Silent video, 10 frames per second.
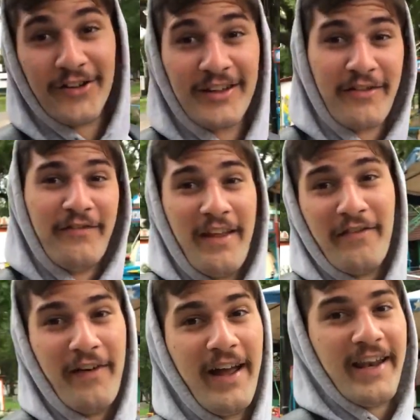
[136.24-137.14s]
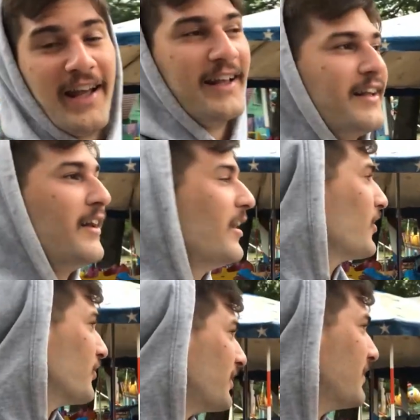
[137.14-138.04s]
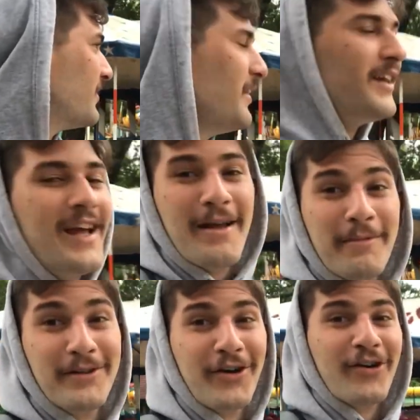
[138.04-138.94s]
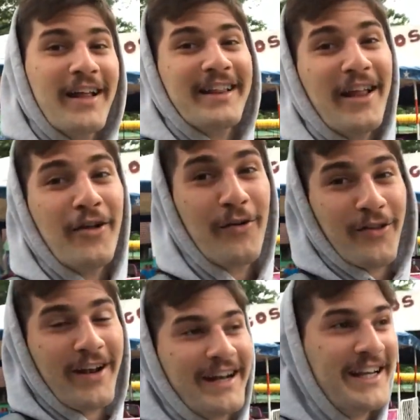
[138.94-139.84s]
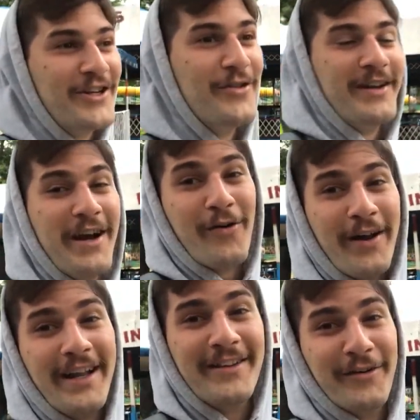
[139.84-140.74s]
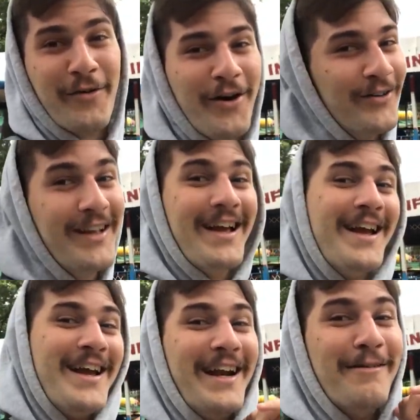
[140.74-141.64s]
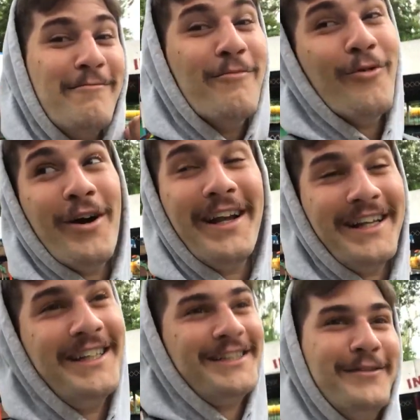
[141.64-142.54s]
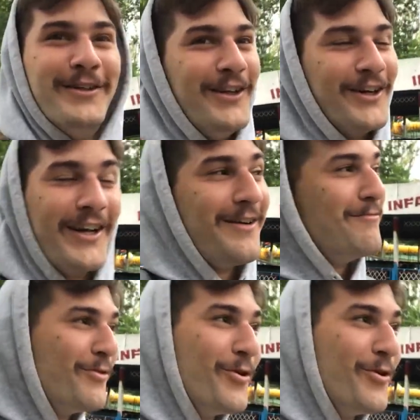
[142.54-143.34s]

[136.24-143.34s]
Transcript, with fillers: y cosas de feria, cosas así. Me hace acordar tanto cuando era niño, venía a jugar a estos juegos. Eran buenísimos, loco, eran